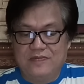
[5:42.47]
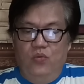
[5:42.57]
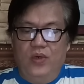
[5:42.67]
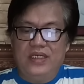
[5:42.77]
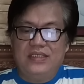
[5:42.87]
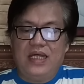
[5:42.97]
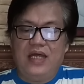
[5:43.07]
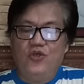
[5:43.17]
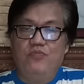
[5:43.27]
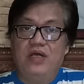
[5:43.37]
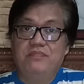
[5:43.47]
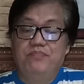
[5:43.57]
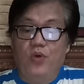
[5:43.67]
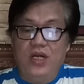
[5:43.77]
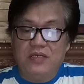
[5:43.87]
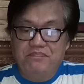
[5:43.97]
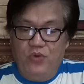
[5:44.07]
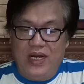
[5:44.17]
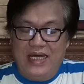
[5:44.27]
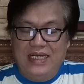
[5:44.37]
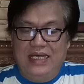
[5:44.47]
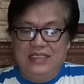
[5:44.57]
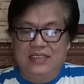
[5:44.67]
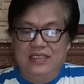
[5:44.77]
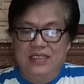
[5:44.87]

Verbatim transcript: Huwag tayo magbulag-bulagan.